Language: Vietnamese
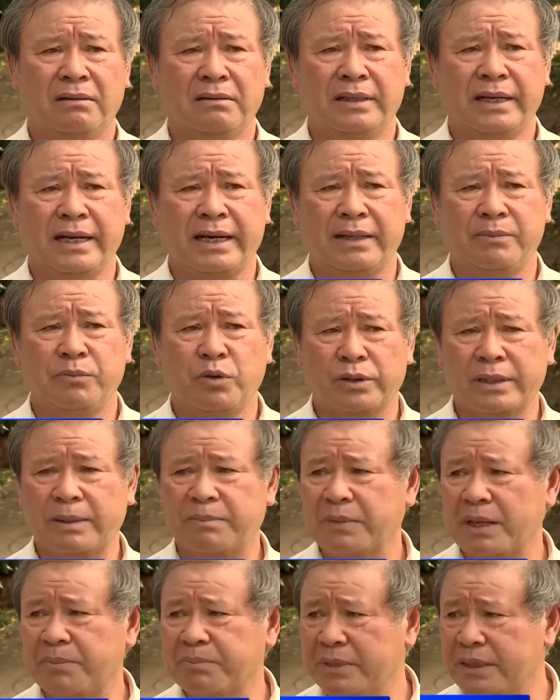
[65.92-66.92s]
dài
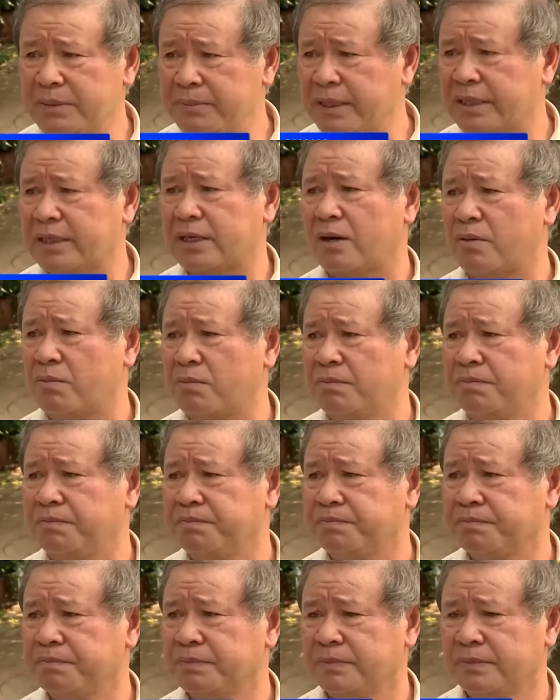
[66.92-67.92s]
150 micron,
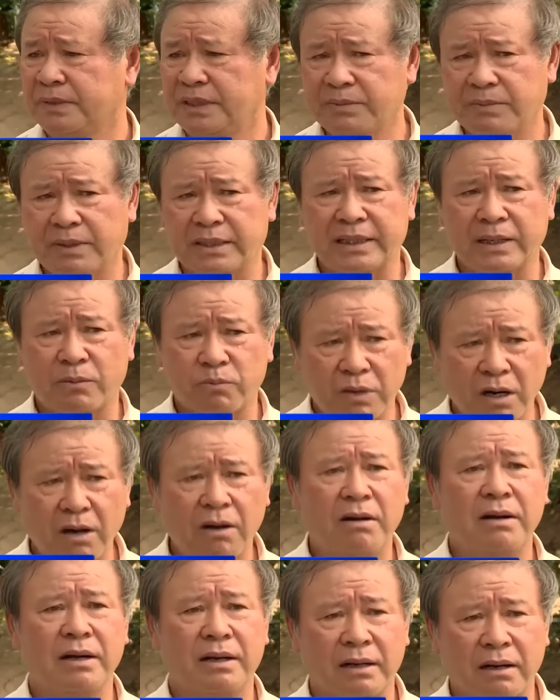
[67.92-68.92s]
nhưng mà trong
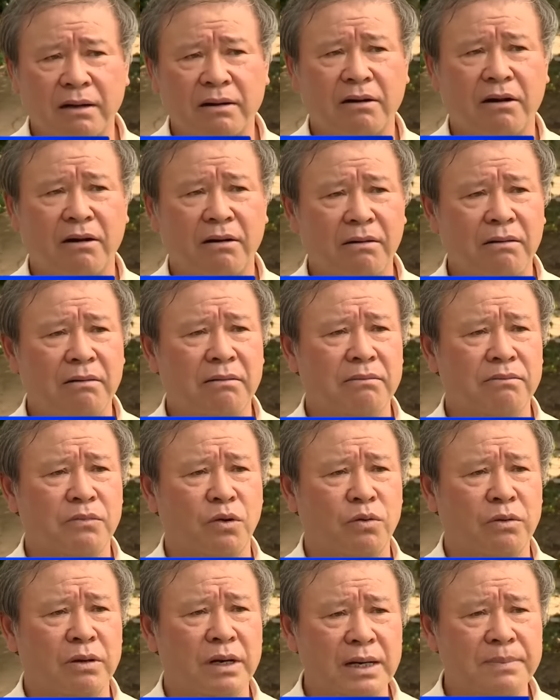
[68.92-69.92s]
đó là nó có
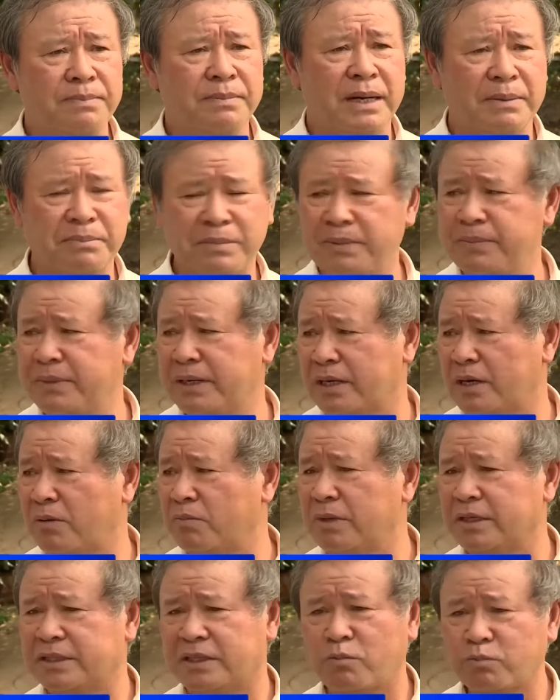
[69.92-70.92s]
một lớp 50
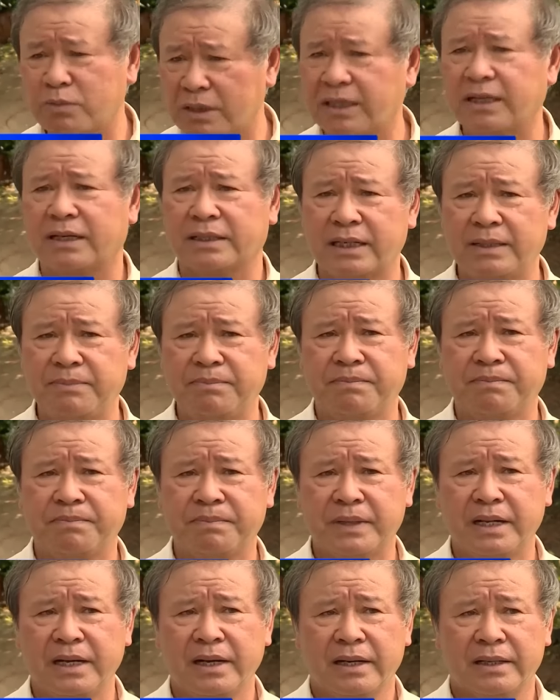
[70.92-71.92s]
micron là chống tia cực tím.
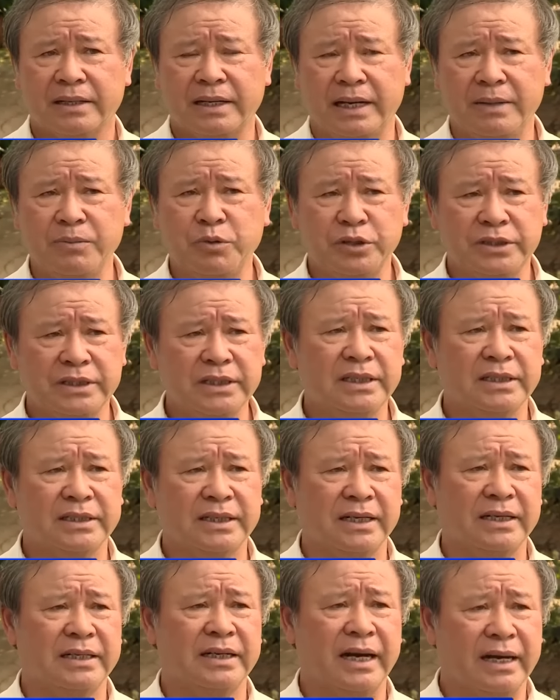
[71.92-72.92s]
Để buổi trưa
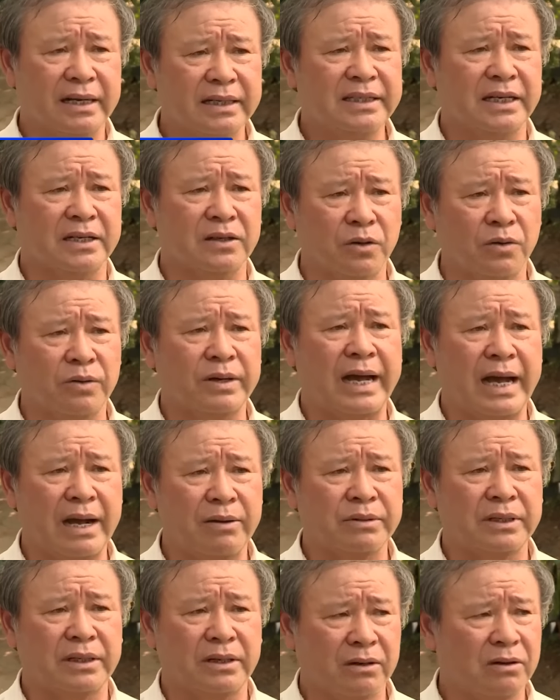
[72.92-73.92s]
trời nắng nhiệt độ
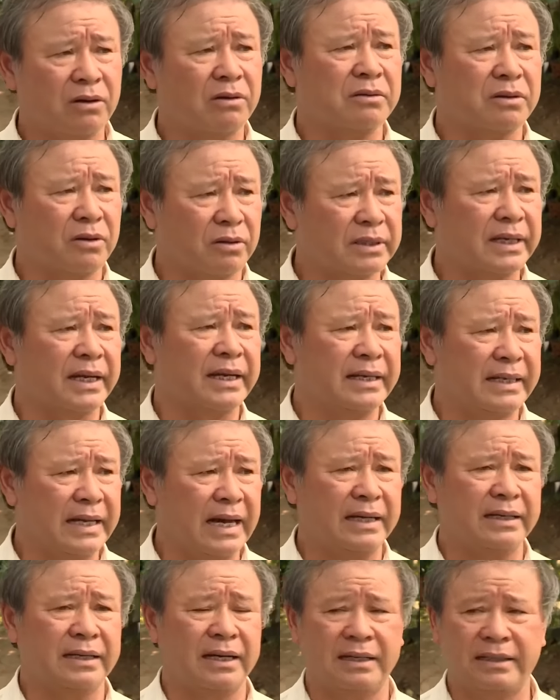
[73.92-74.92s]
cao thì nó có có thể
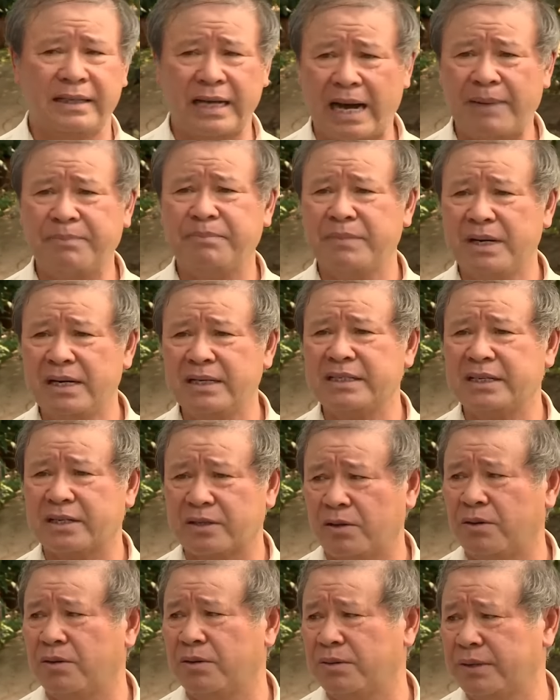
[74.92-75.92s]
nhà, giảm bớt nhiệt
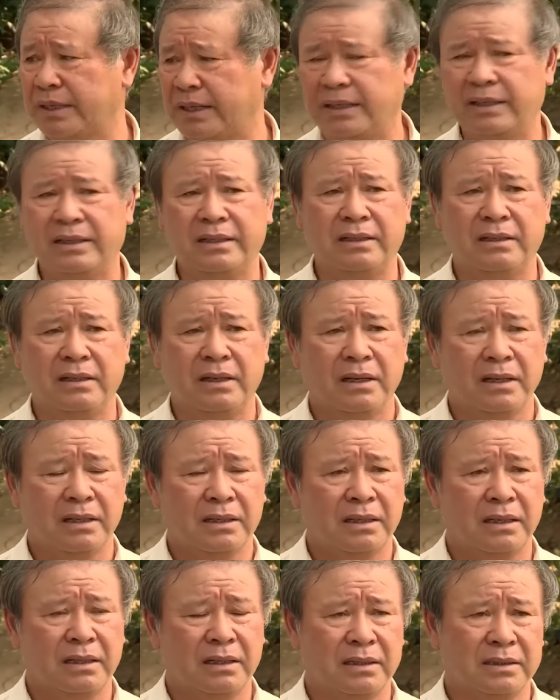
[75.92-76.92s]
độ để
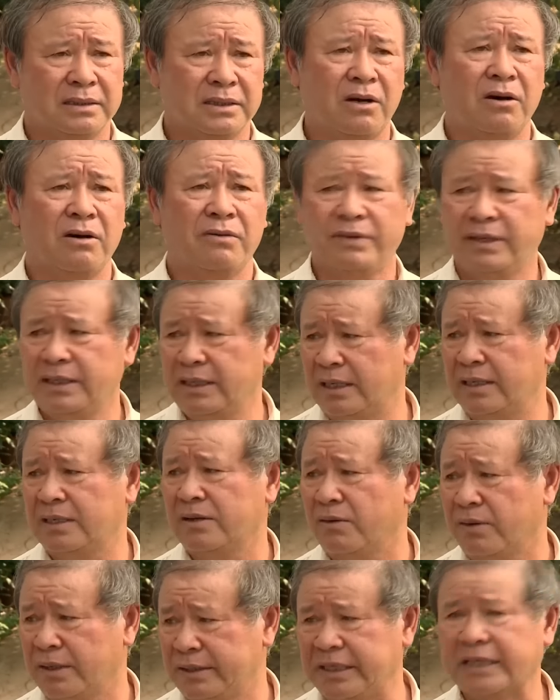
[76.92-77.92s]
uh, so với ở
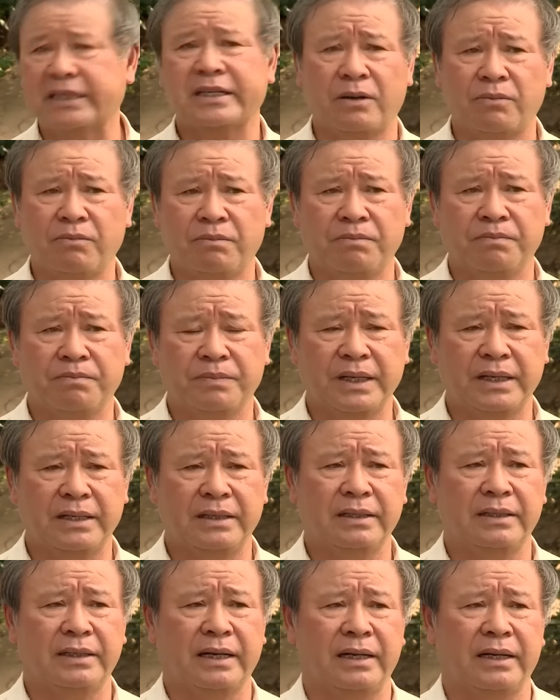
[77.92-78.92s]
ngoài diện rộng
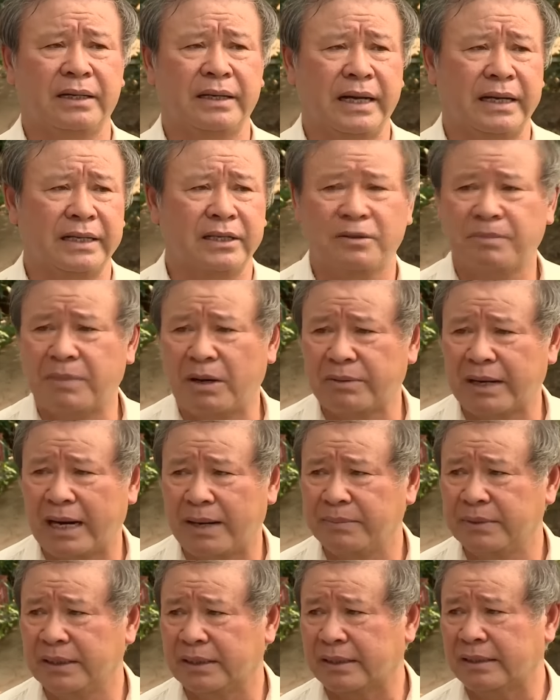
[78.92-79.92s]
thì như vậy là để cho bảo
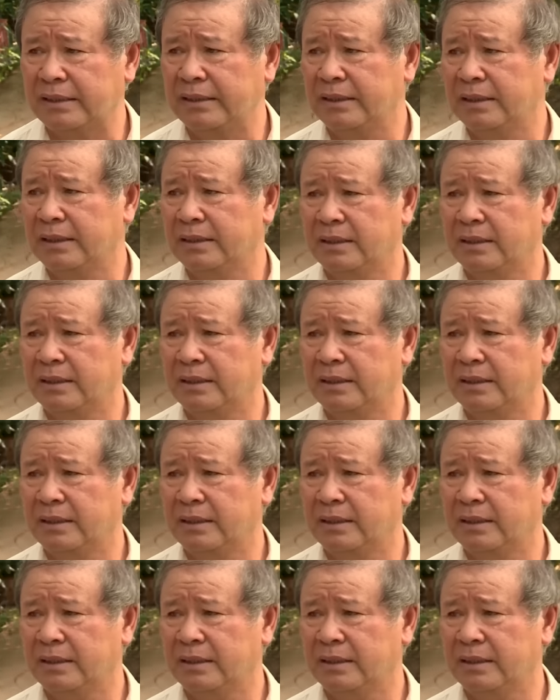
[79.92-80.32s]
đảm được cái